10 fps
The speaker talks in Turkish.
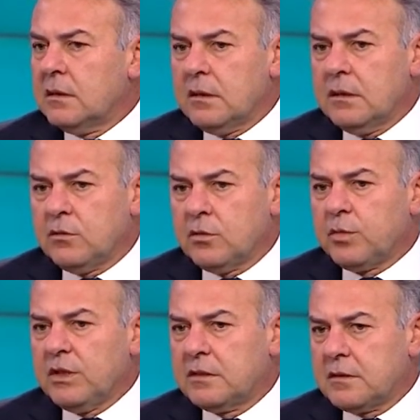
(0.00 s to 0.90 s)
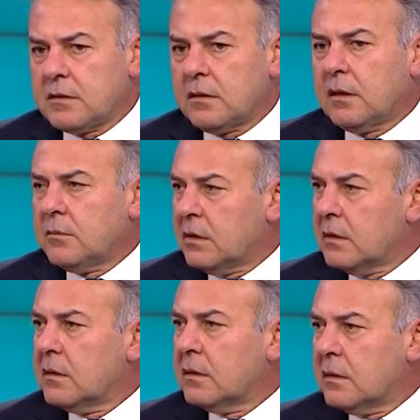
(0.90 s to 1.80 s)
E, Türk balıkçısı da ama
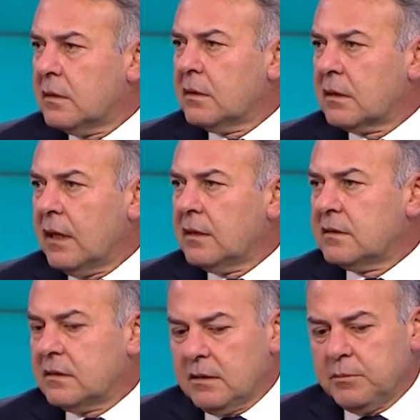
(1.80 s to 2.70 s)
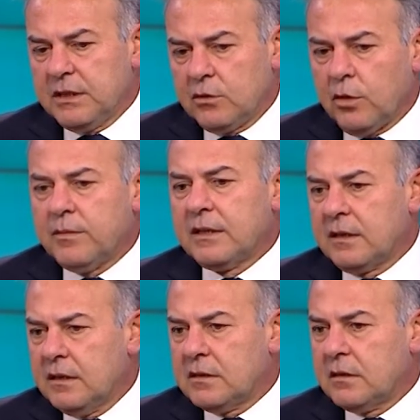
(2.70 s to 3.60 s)
e, kendisine bir gömlek
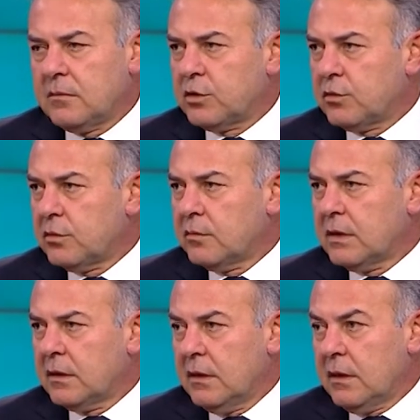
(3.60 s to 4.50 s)
değiştirmiş durumda.